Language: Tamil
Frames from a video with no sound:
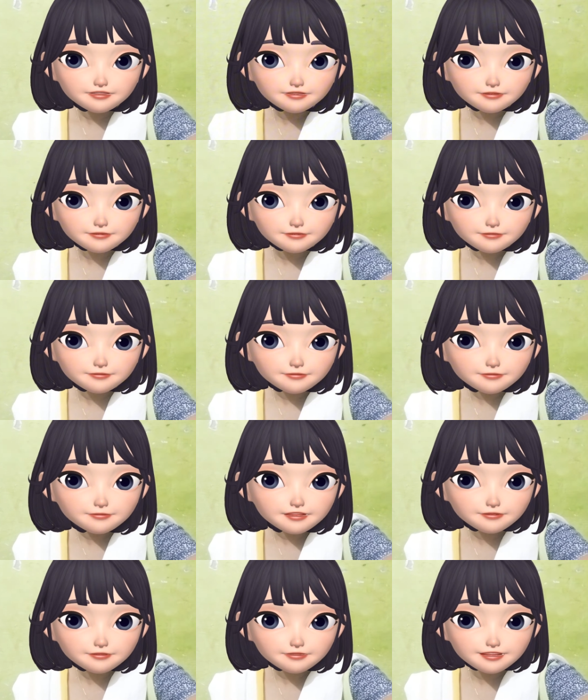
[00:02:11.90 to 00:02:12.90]
இந்த மயு
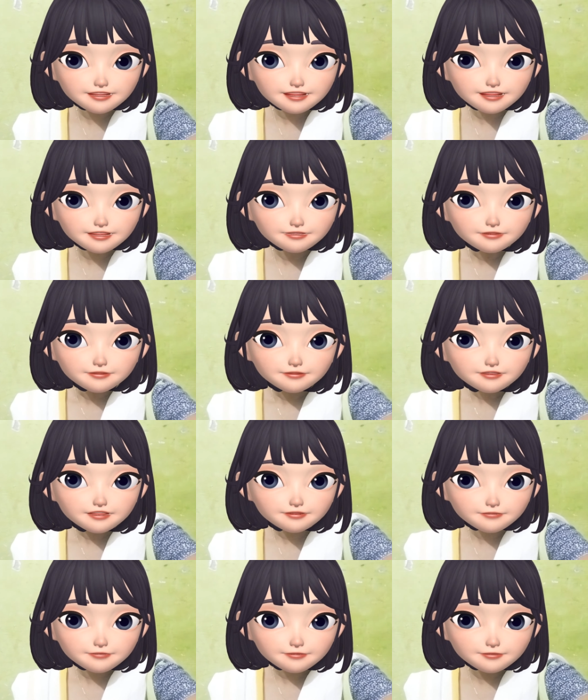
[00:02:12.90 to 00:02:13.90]
பார்த்துட்டாலே
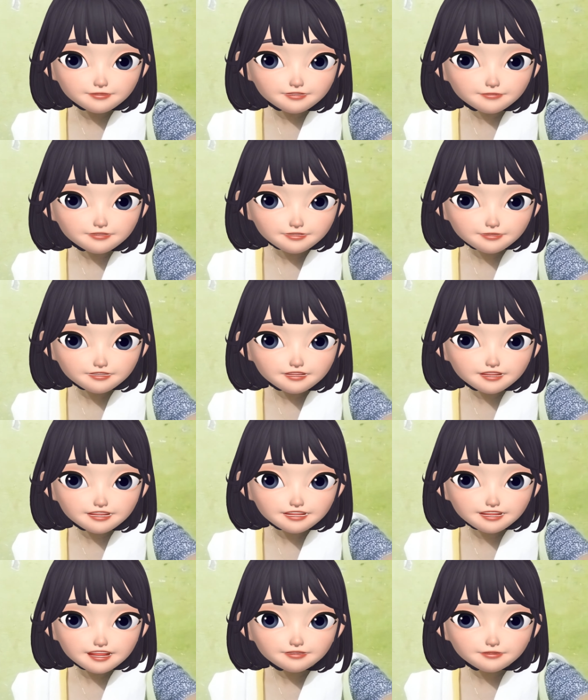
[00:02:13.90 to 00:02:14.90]
அப்படின்னு சொல்லிட்டு மனசுக்குள்ளே
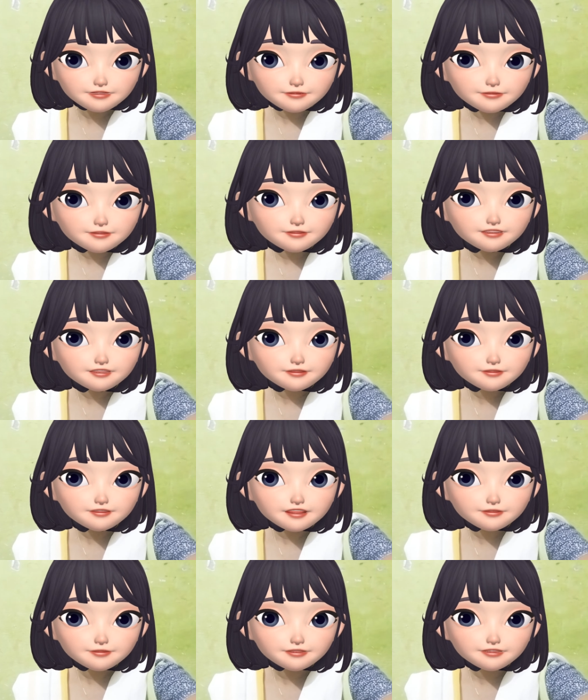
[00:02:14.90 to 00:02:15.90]
நினச்சிக்கிறாங்க சரி மயு கிட்ட
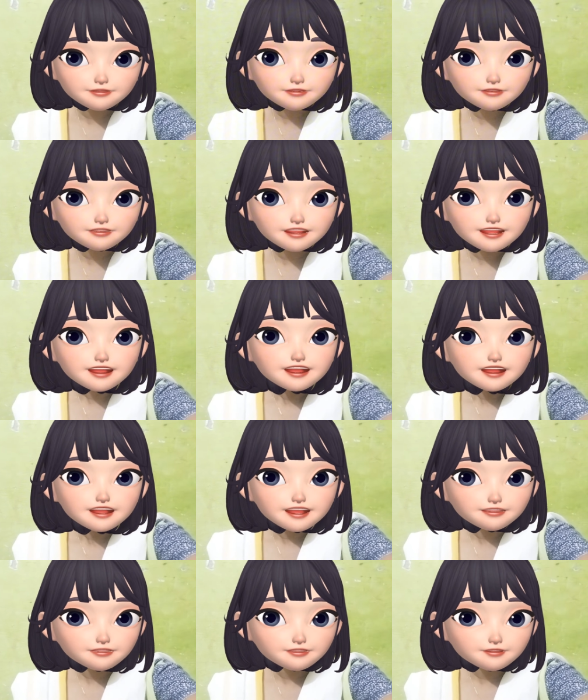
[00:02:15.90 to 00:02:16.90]
சொல்கிறாங்க சரி சரி
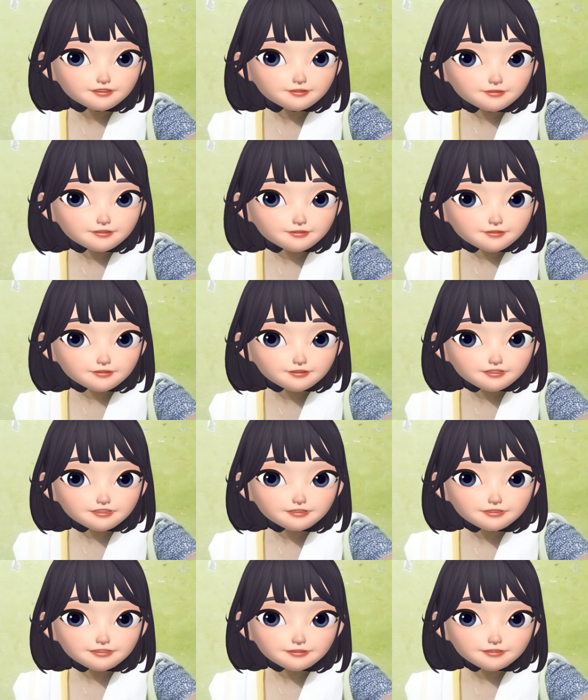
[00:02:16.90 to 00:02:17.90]
நான் இருக்கட்டும் மயு இதெல்லாம்
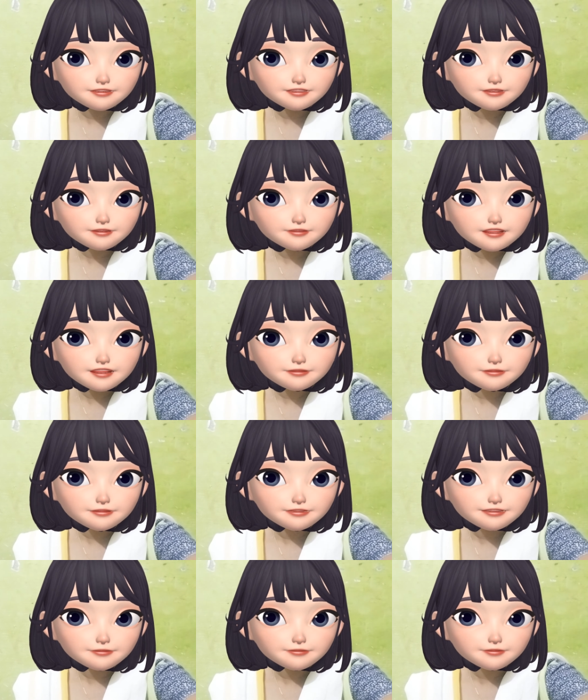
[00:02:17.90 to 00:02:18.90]
நீ யாருக்கிட்டையும் சொல்லாத
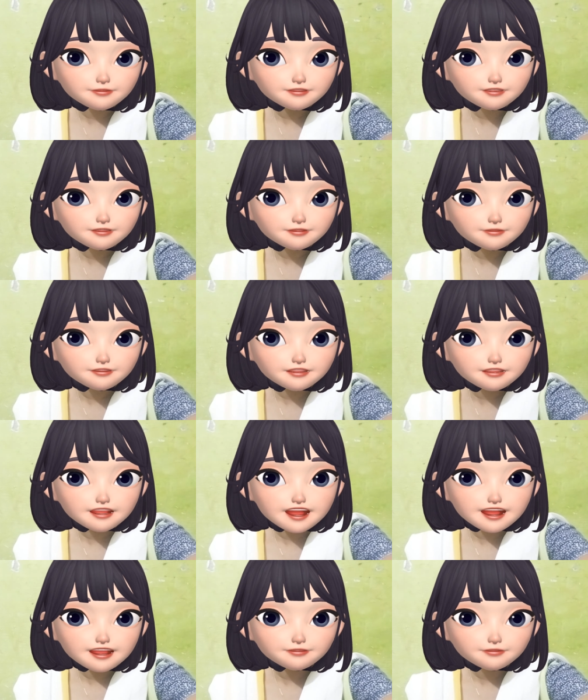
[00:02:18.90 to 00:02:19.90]
அப்படின்னு சொல்லிட்டு சொல்கிறாங்க
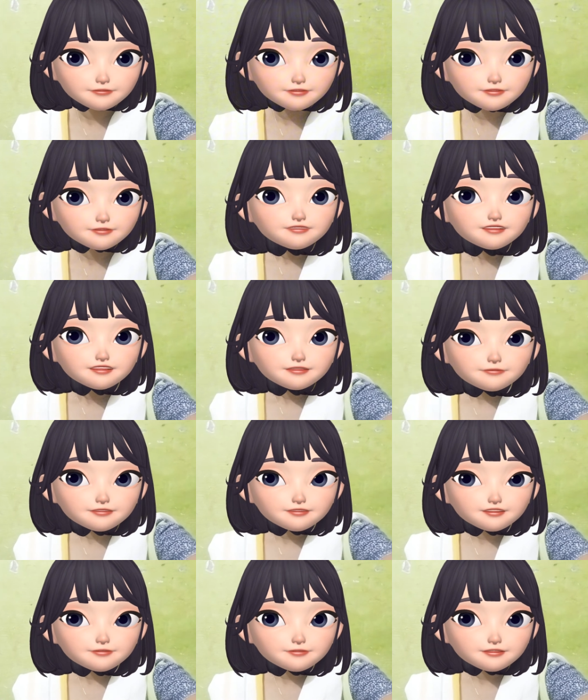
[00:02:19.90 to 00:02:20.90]
ஆனாலும் மயு
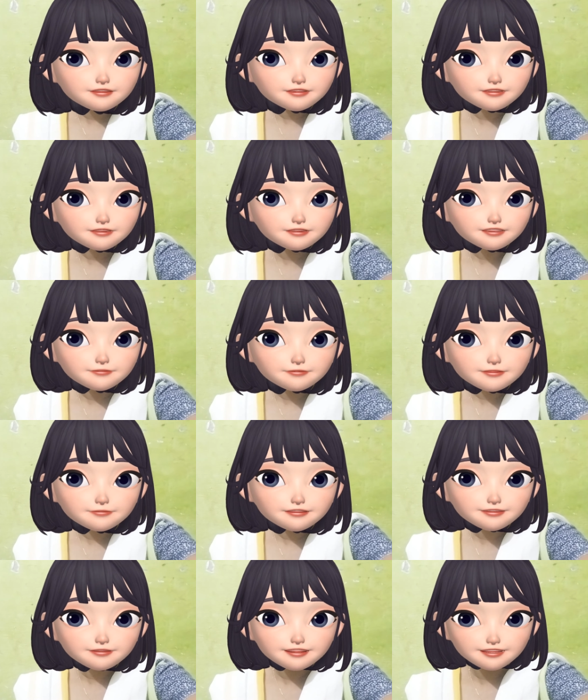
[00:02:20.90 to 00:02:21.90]
மயு அப்போதைக்கு கமலா
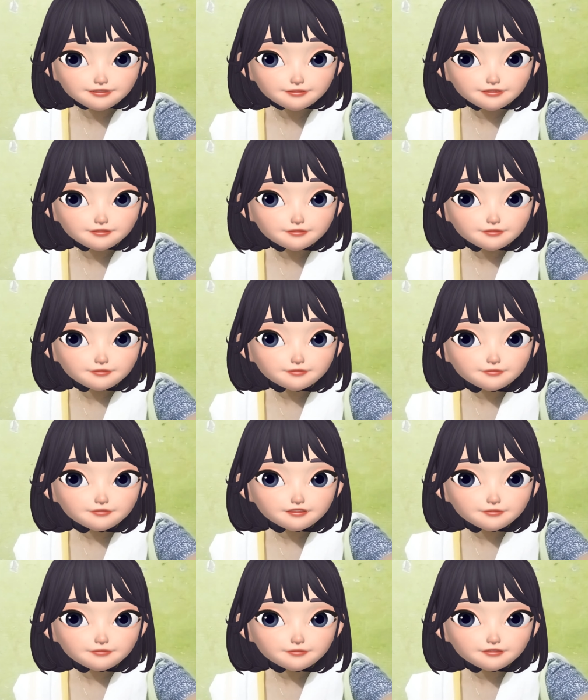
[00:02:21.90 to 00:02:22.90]
பாட்டிகிட்ட சரி சரின்னு சொல்லிட்டு
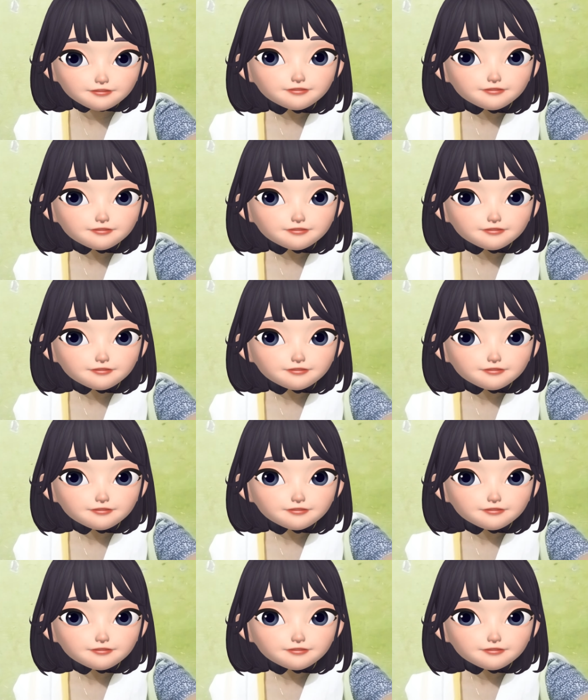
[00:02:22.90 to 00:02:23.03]
போனாலுமே